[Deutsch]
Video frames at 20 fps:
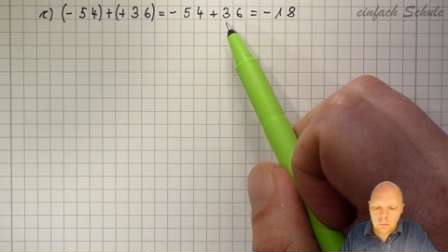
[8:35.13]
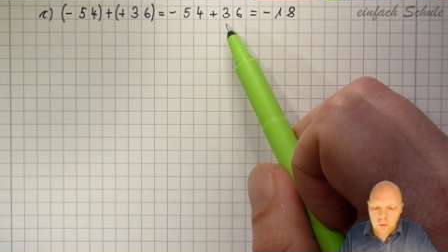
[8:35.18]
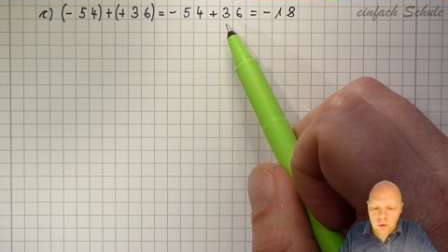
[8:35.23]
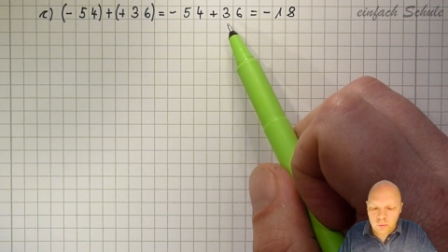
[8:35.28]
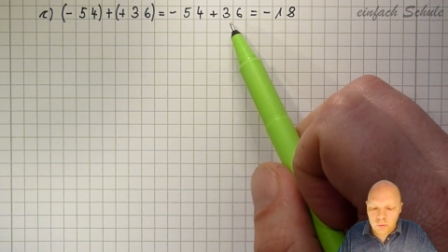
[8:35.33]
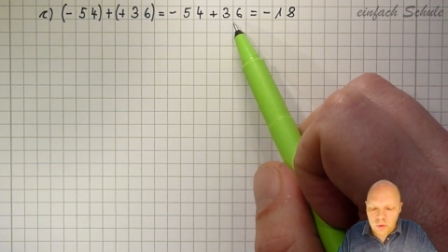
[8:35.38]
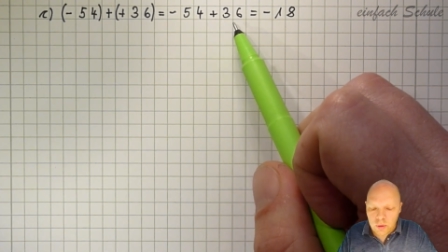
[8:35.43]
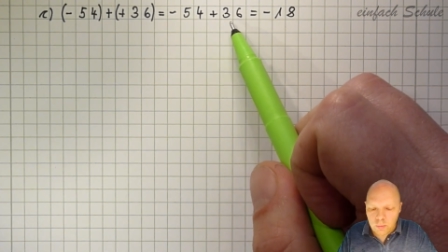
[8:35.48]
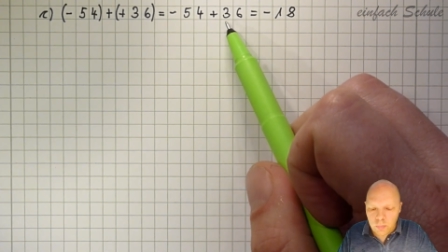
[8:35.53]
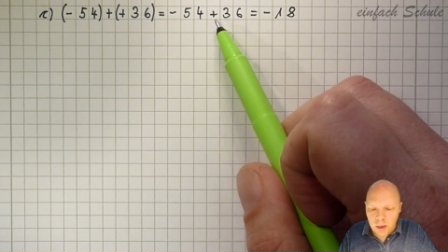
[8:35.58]

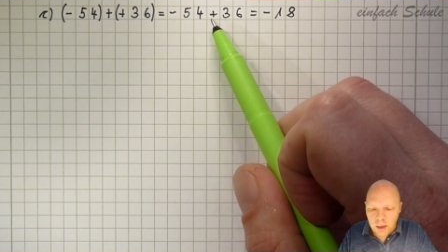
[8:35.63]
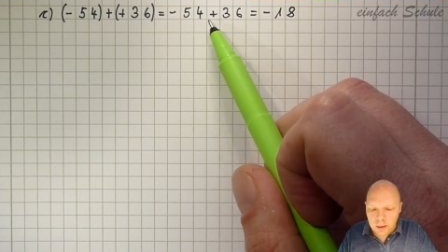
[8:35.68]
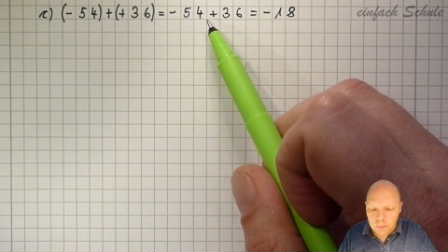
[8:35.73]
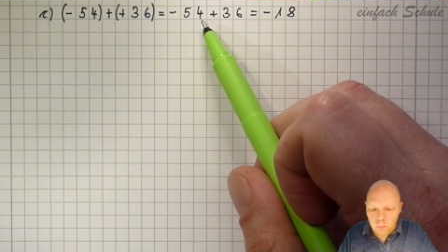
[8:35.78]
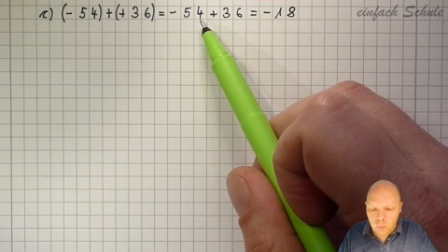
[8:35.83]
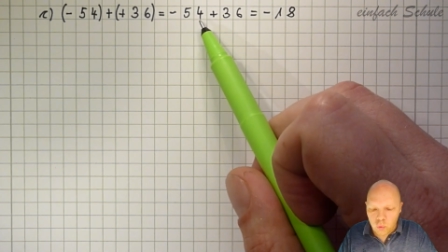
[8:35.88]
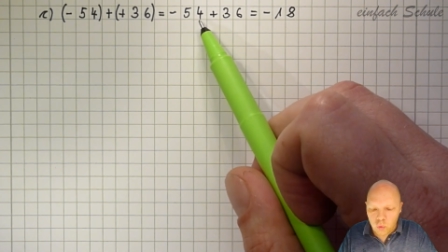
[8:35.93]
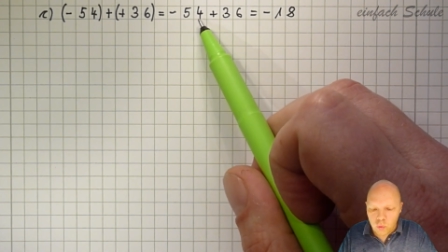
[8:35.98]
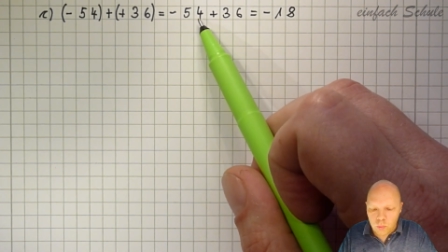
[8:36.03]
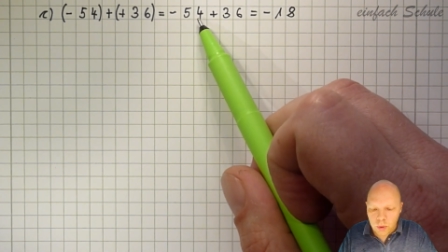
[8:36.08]
Wie viel
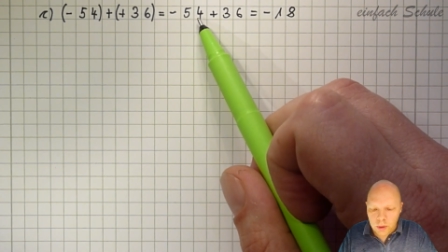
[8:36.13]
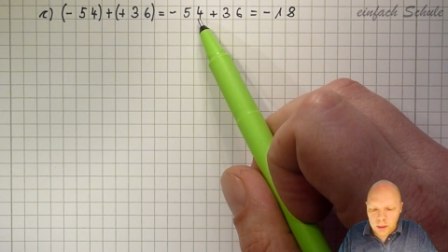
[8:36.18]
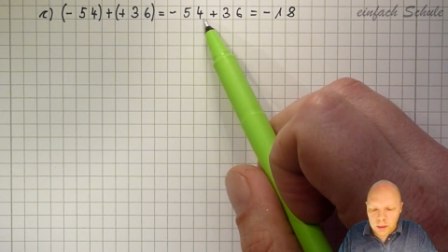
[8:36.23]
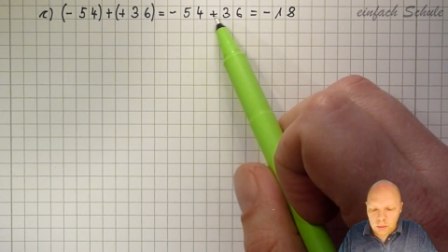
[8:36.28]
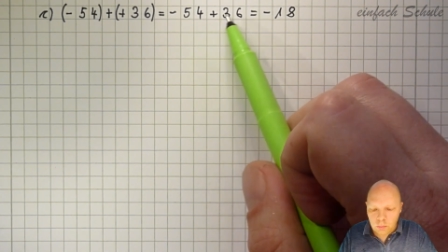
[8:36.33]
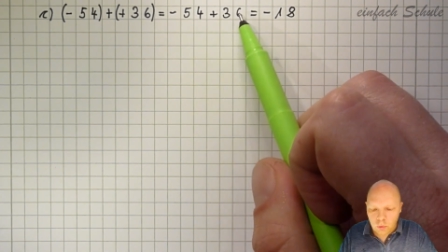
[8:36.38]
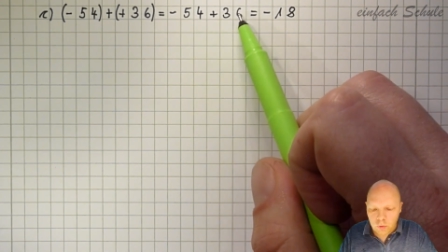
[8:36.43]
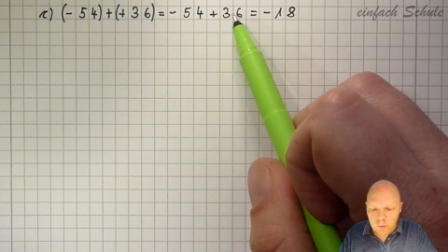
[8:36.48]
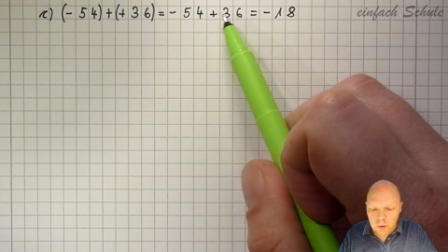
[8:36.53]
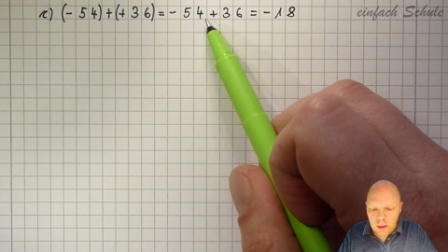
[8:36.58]
bleiben
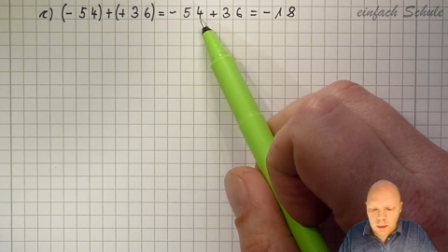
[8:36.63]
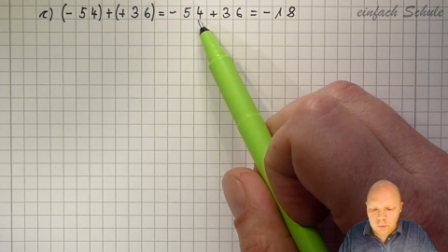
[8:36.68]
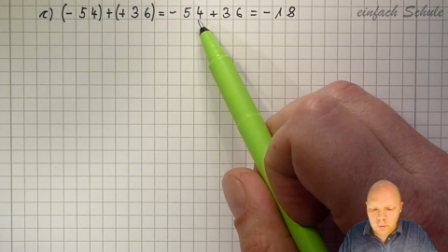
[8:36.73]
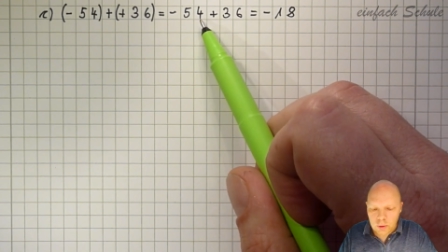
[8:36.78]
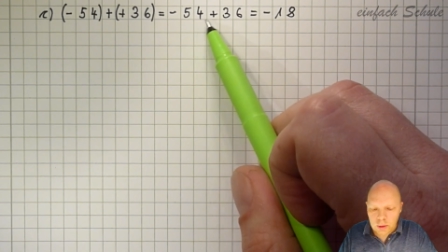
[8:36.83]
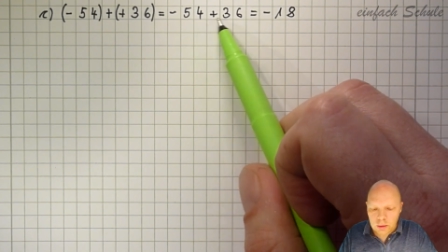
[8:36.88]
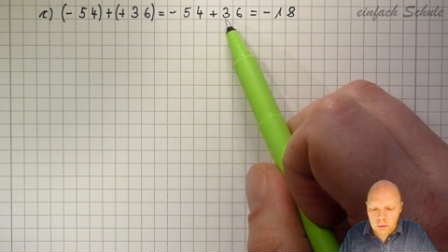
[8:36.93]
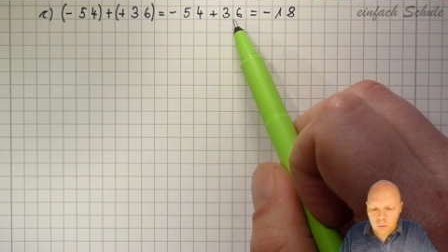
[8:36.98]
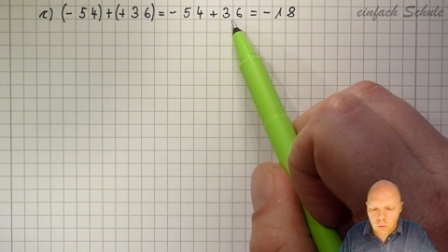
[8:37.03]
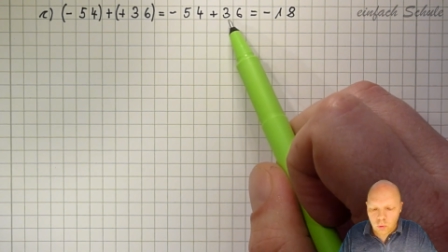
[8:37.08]
übrig? muss ich
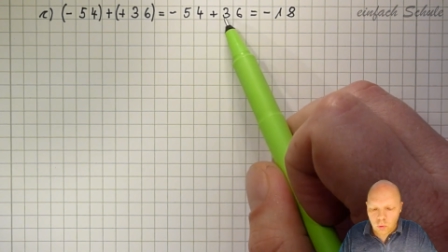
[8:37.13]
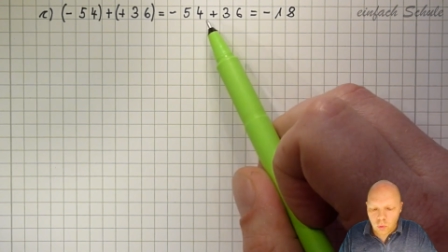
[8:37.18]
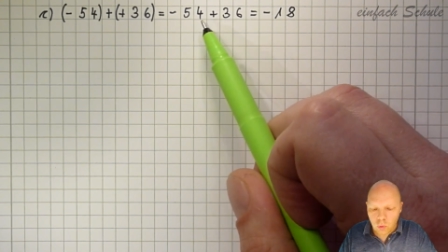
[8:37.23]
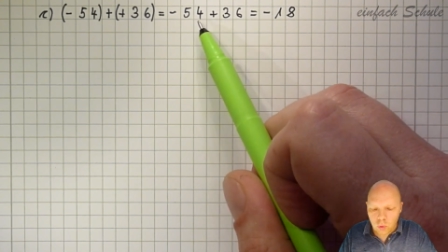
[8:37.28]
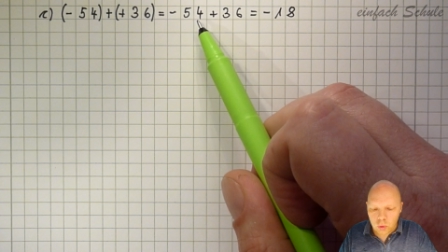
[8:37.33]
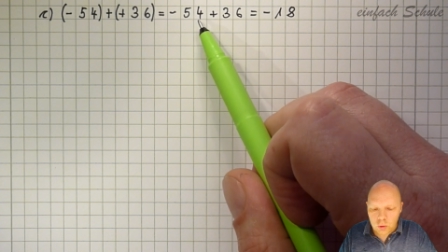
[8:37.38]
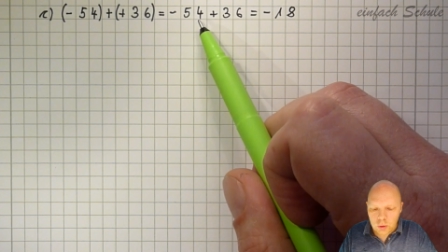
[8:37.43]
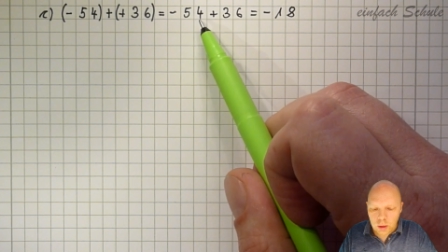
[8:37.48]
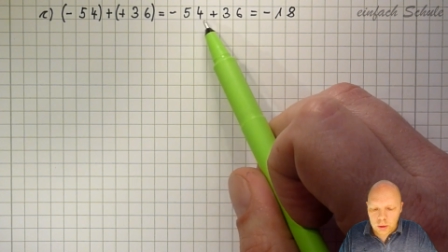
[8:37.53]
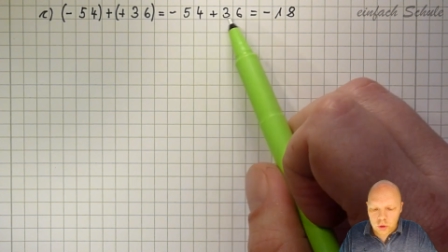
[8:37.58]
also den
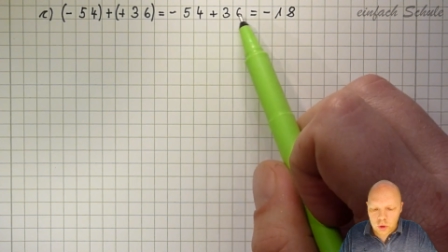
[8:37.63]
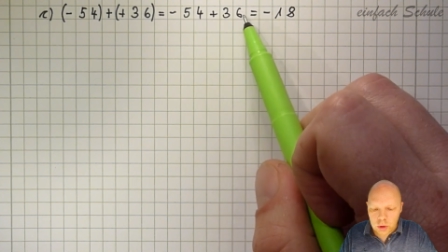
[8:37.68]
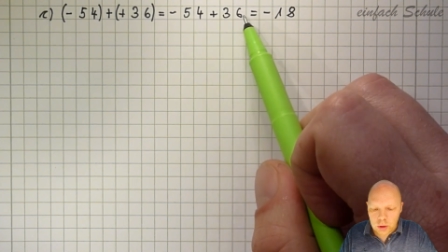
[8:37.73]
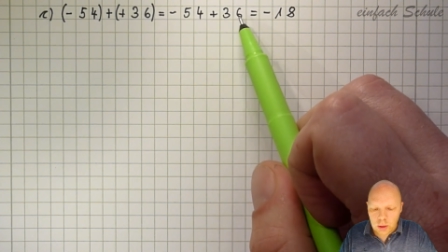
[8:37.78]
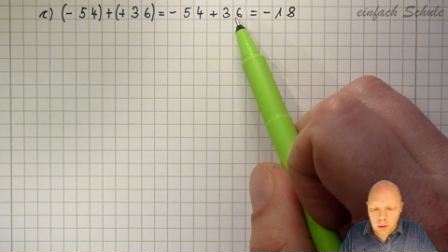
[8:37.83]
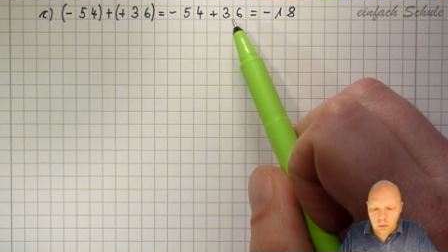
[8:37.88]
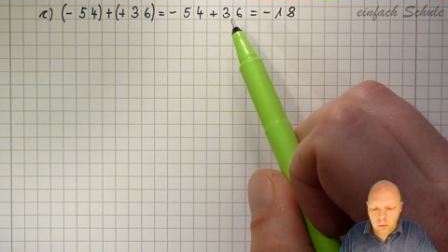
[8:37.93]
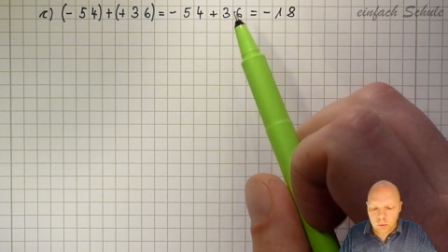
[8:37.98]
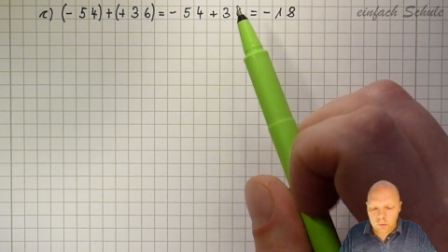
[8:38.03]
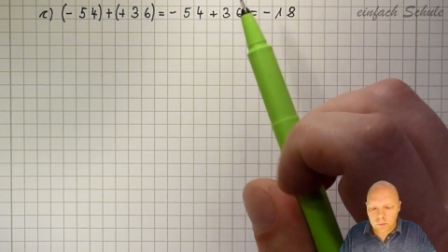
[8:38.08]

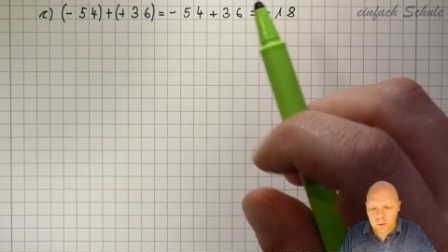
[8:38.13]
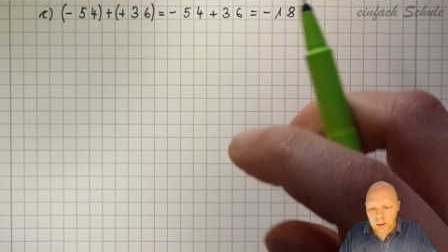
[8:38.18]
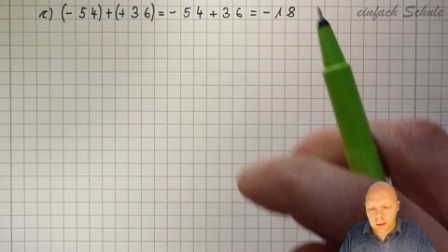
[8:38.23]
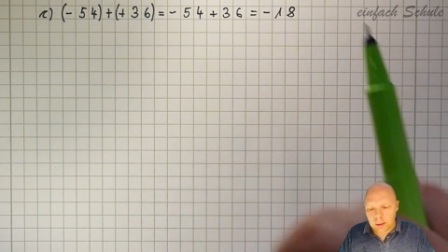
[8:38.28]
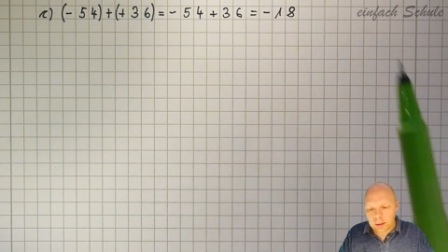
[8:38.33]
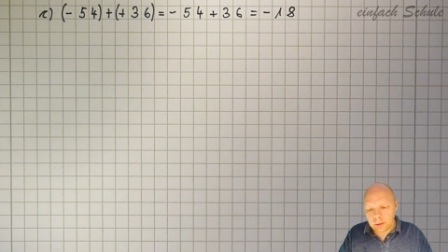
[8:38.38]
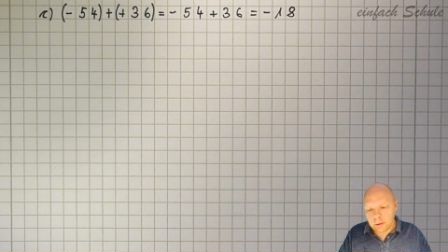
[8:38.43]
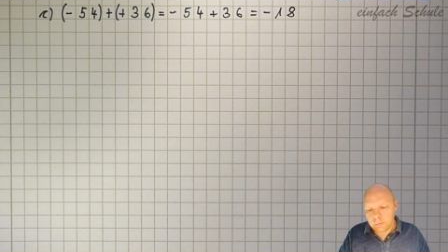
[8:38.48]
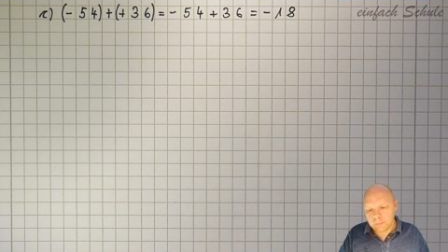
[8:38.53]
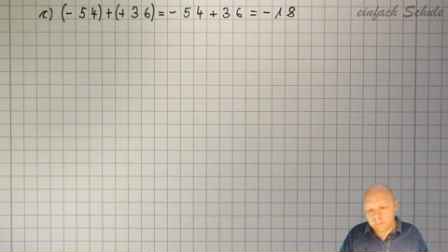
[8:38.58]
Unterschied
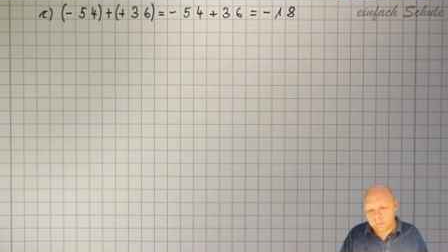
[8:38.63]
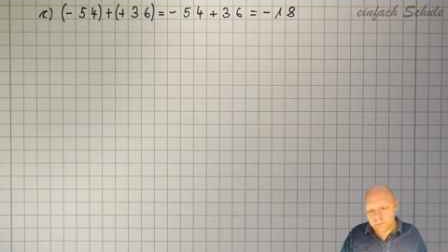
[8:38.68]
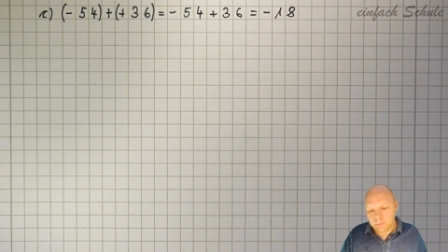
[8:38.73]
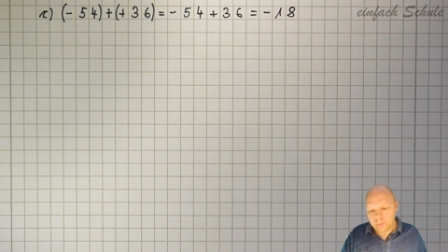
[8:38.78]
ausrechnen.